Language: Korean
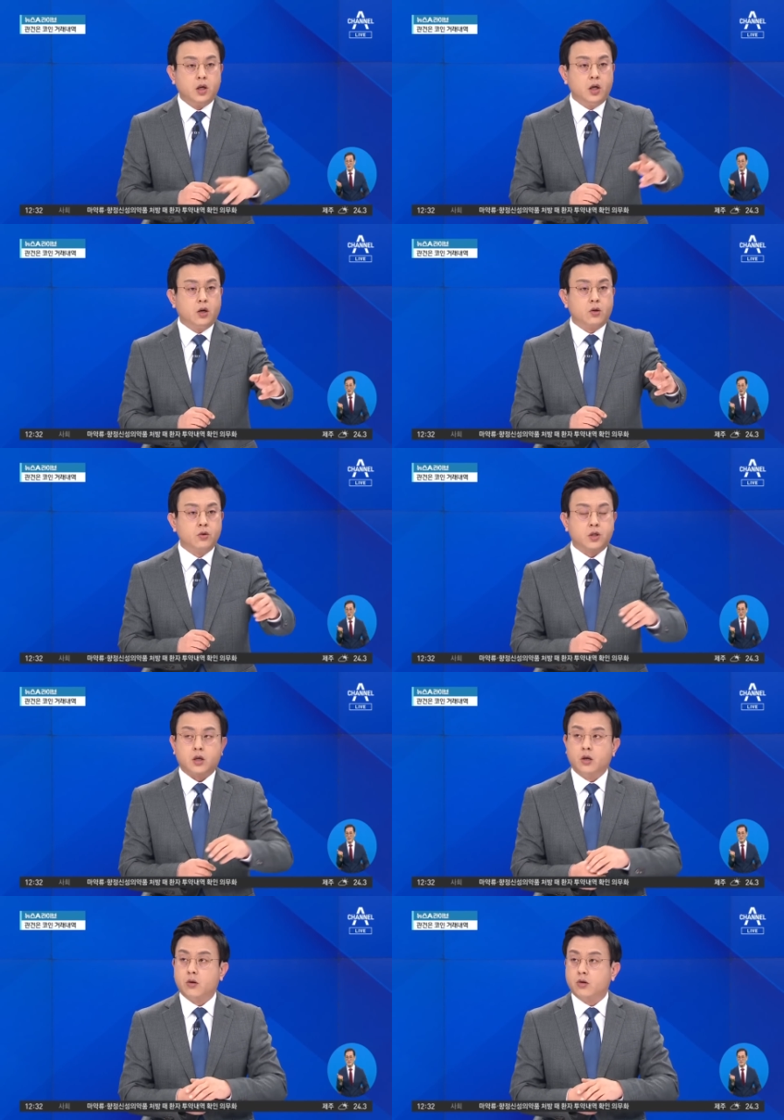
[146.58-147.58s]
이
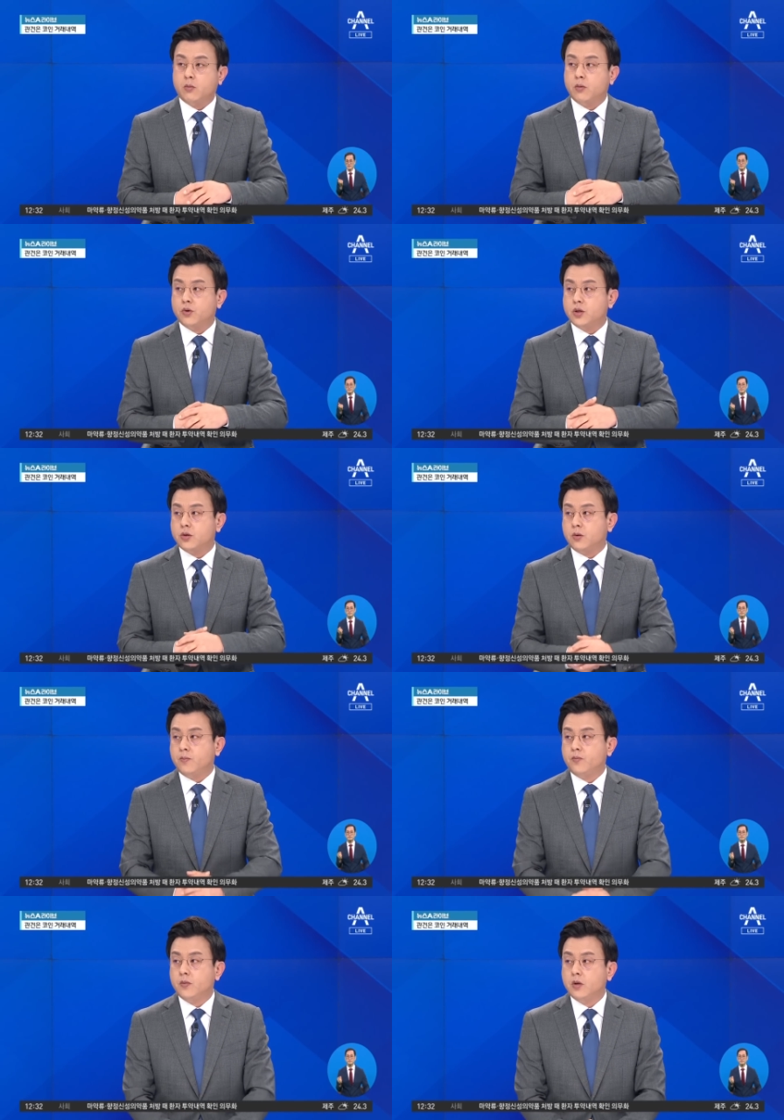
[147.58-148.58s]
여론조사 결과도 한번 보시죠.